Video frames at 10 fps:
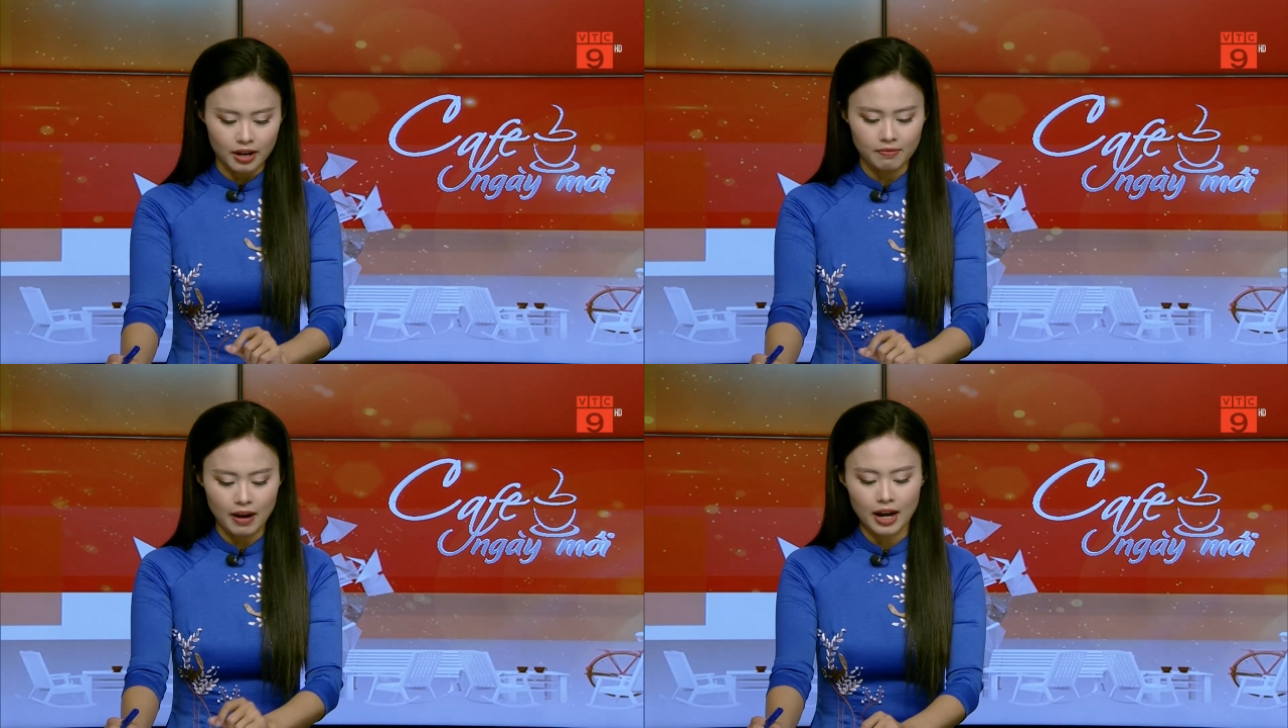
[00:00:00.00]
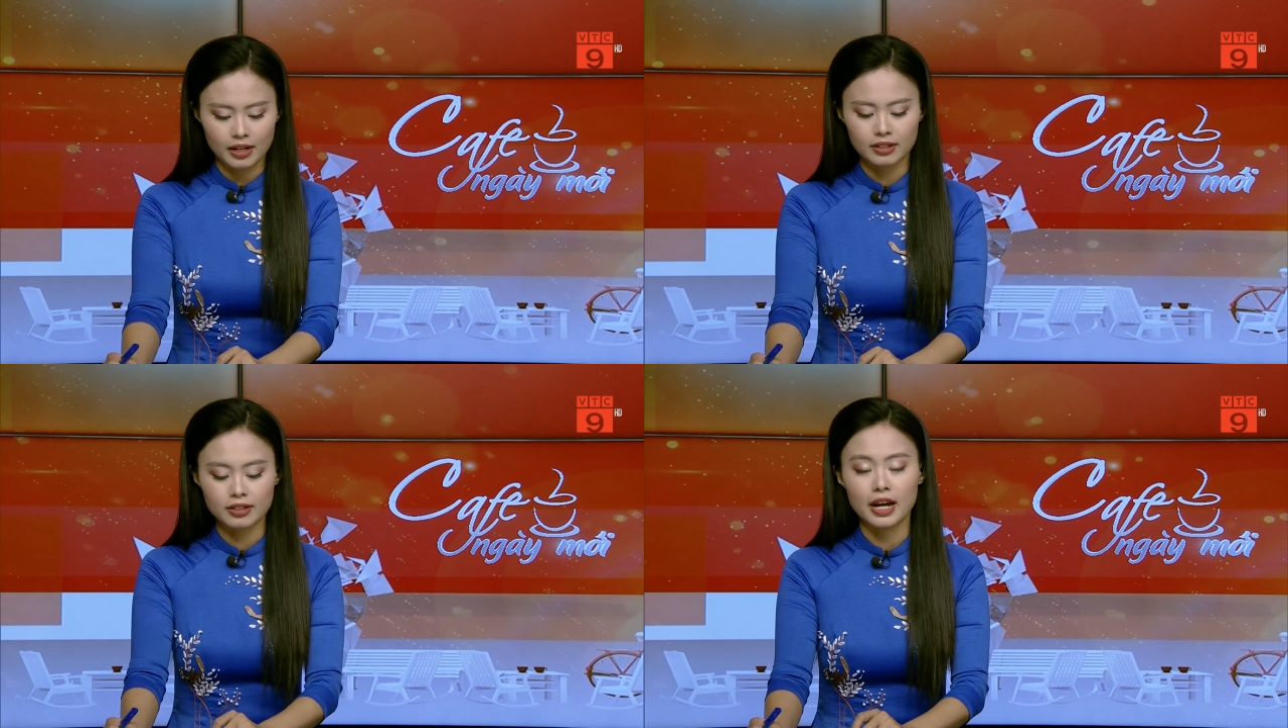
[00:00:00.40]
và
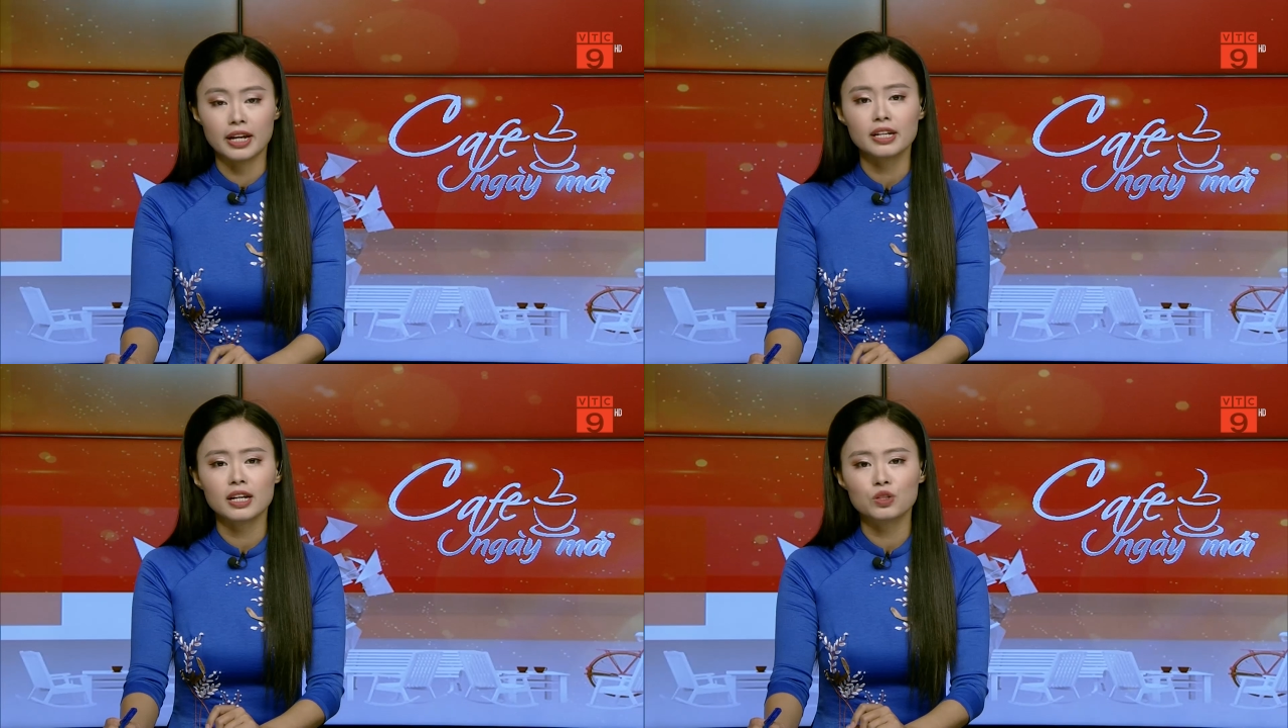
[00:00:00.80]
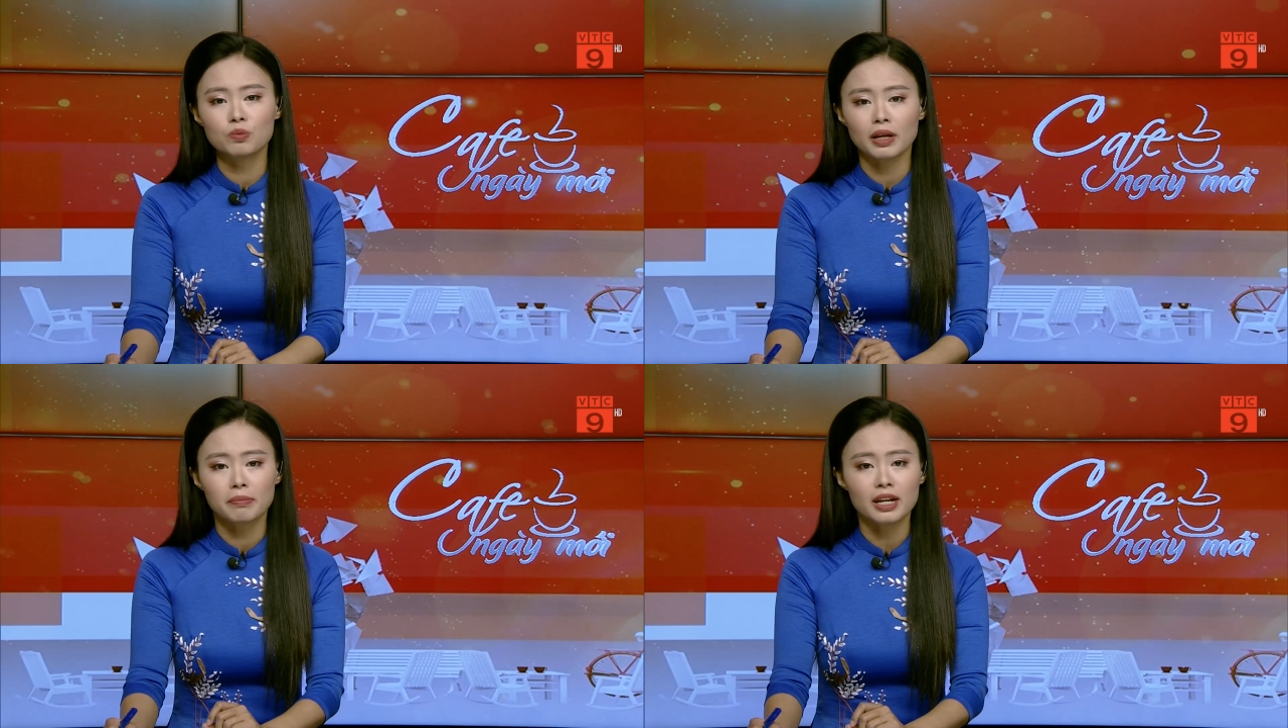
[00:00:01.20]
để à, chúng
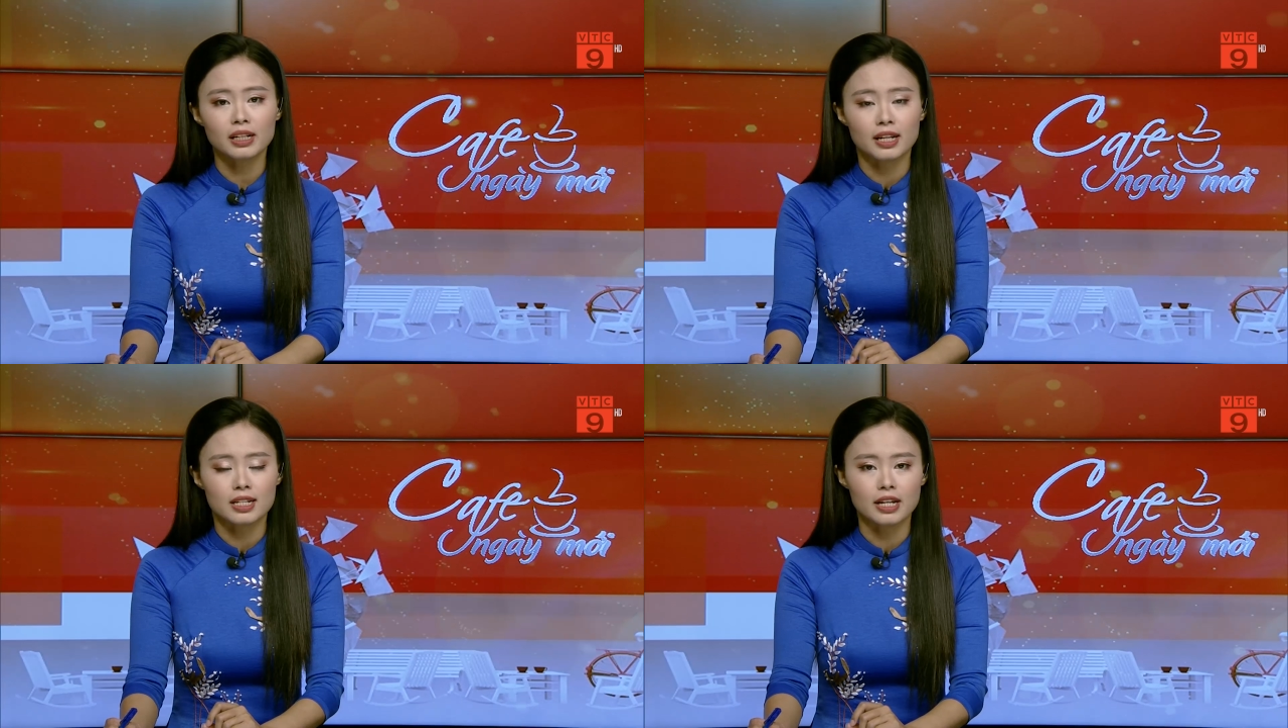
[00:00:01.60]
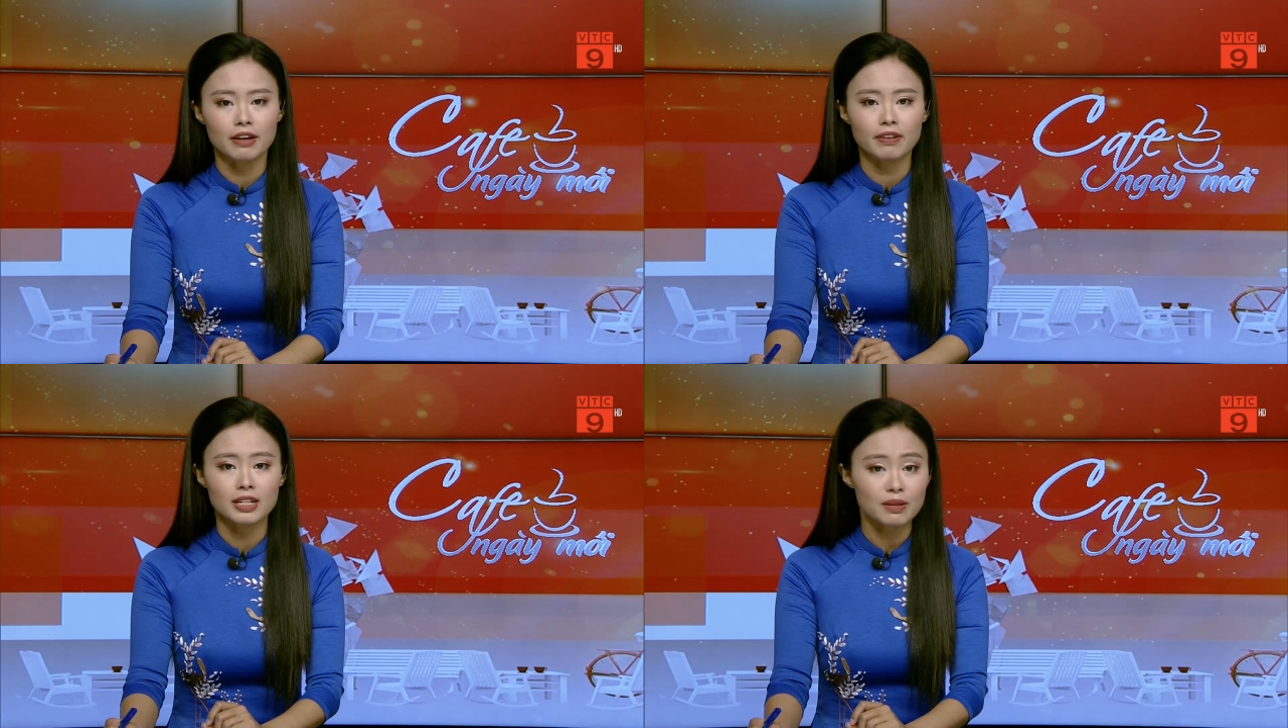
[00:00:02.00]
ta biết là sẽ
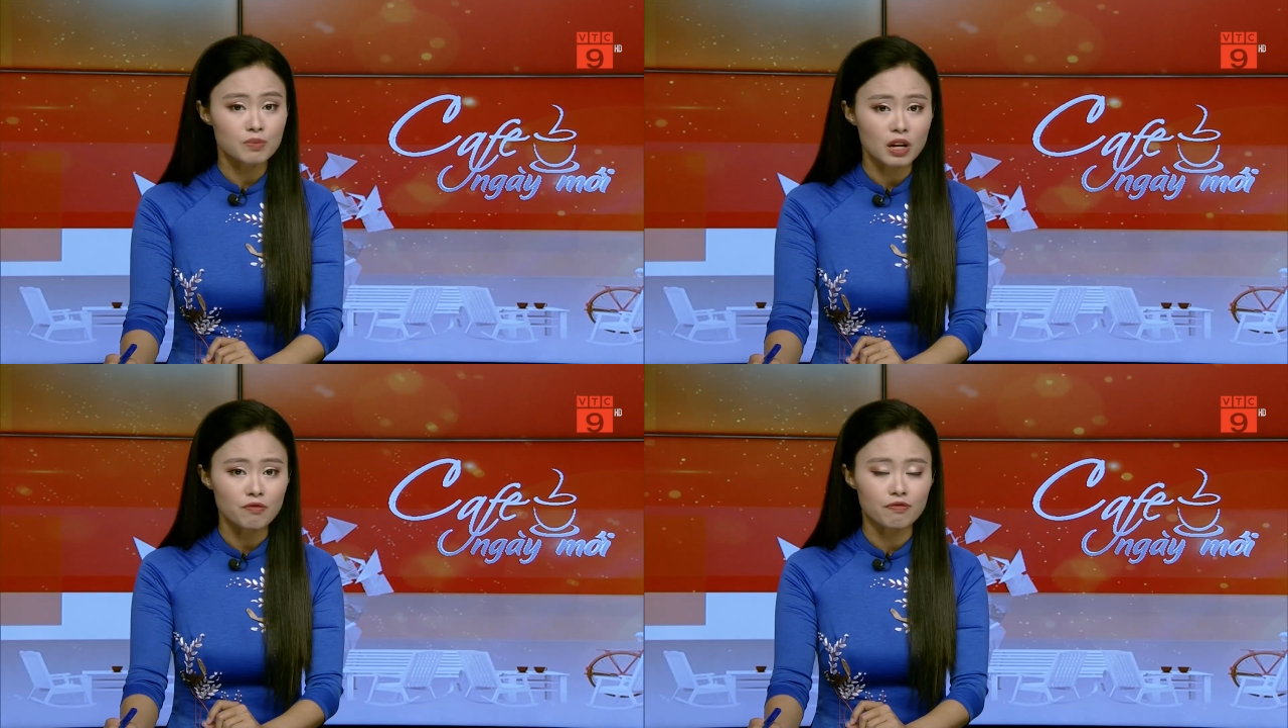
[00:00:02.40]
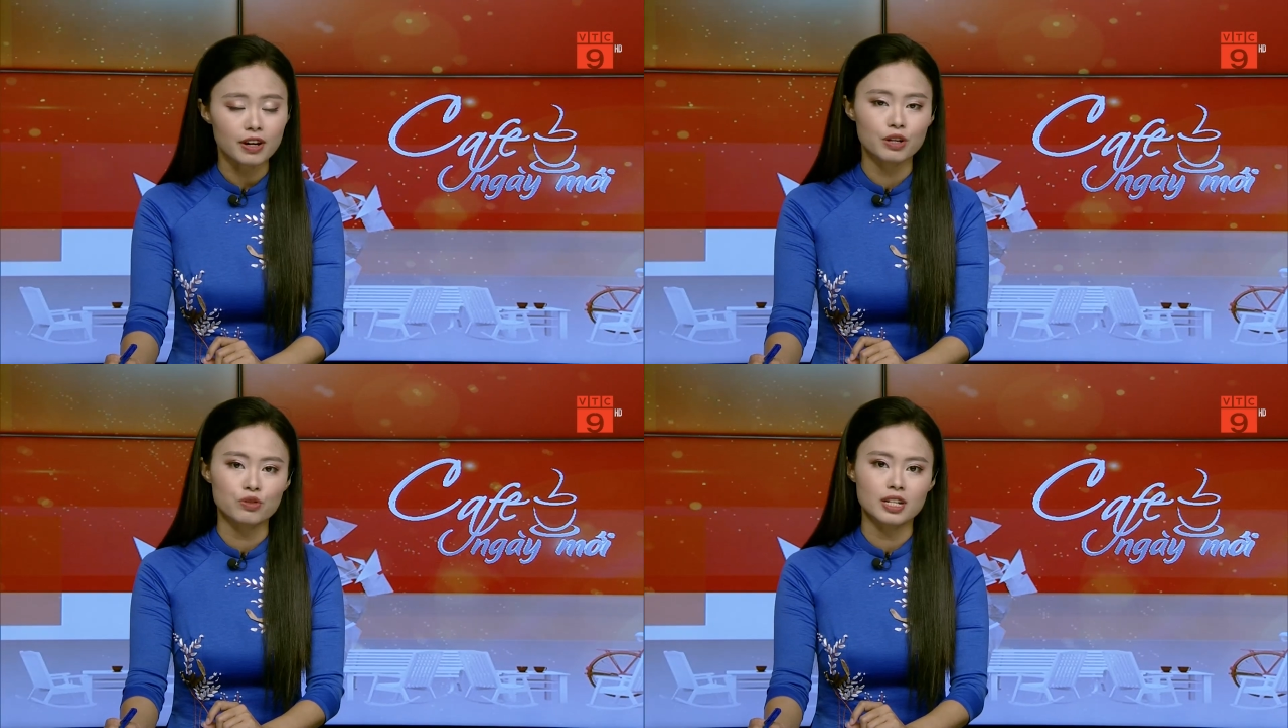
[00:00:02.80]
phải chăm sóc và
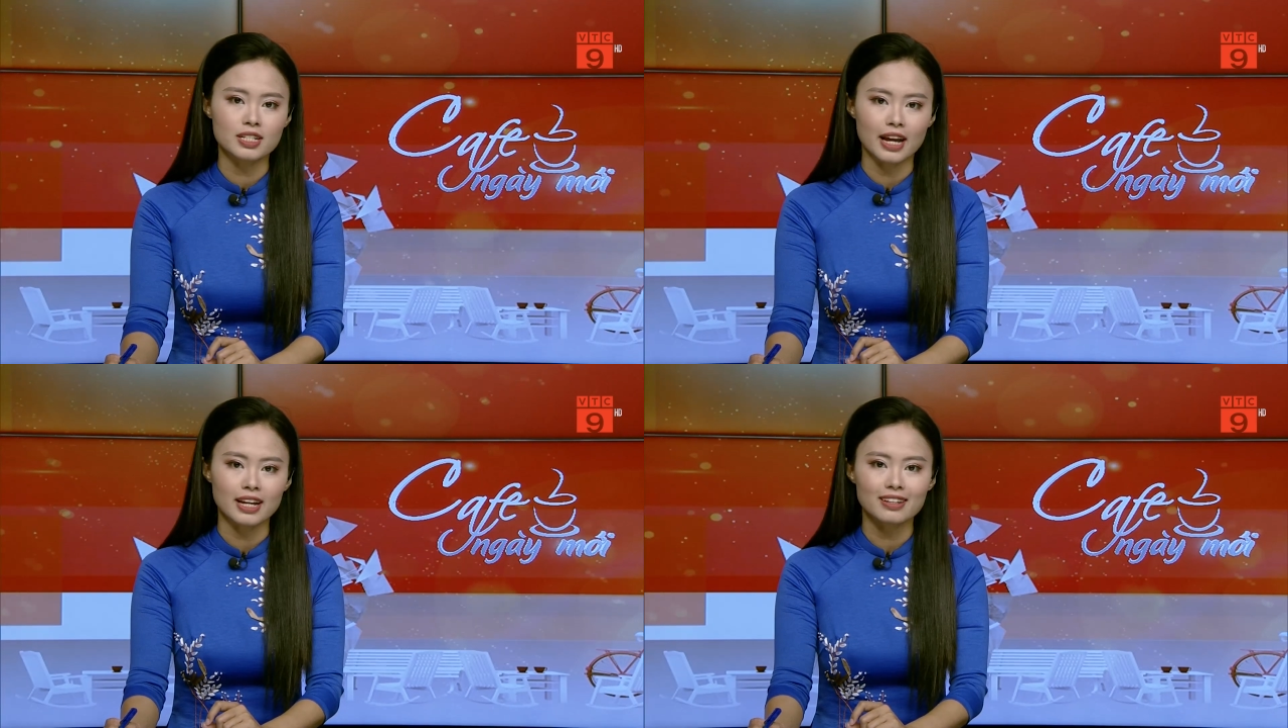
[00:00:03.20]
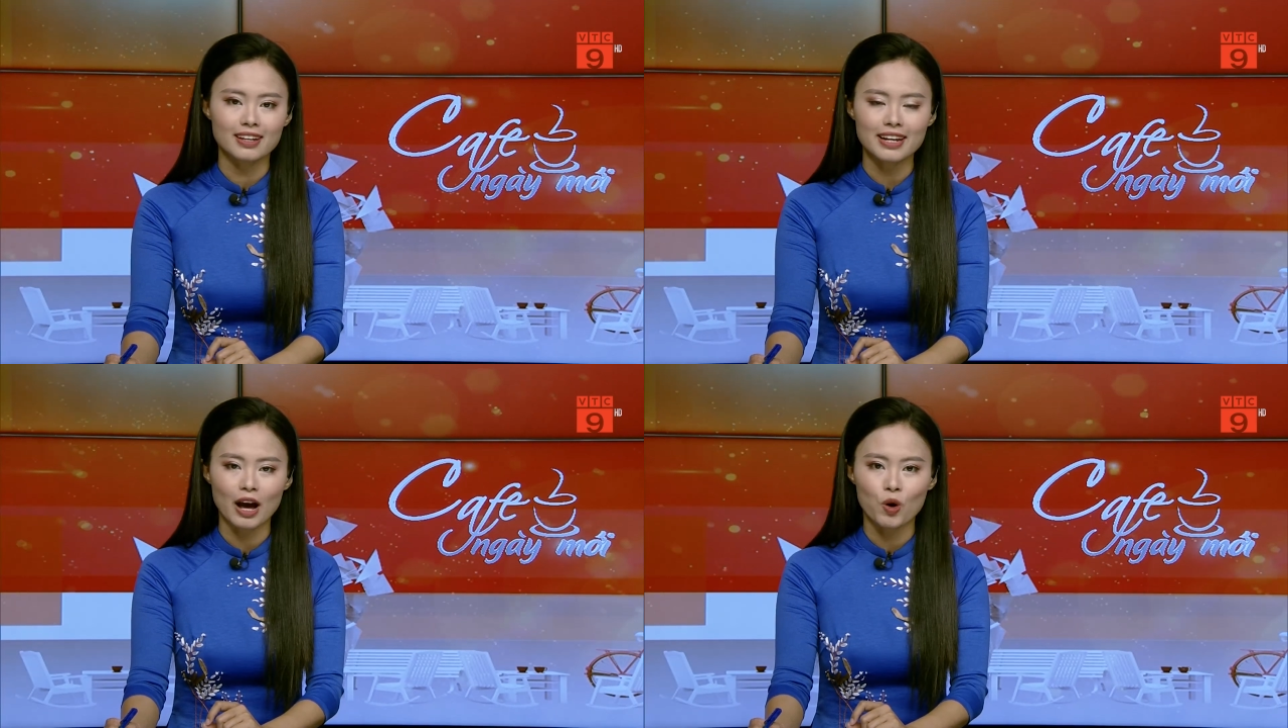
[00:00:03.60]
điều trị trẻ như thế
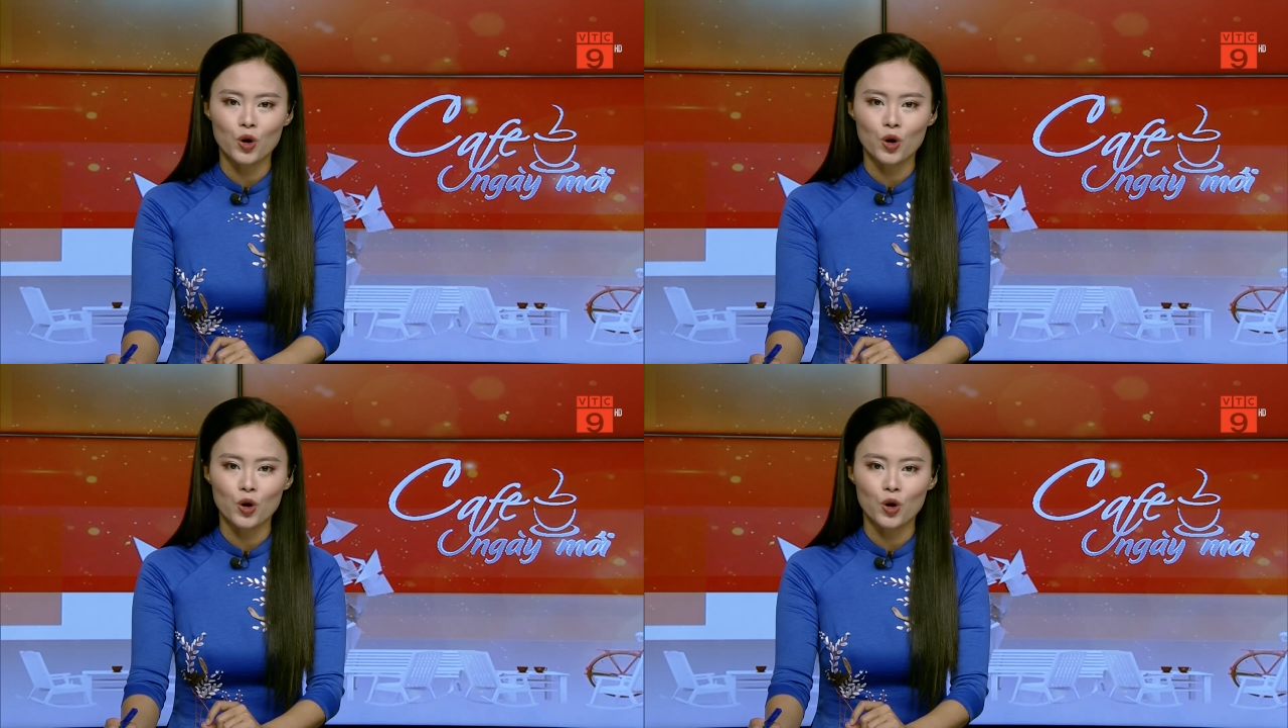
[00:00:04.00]
nào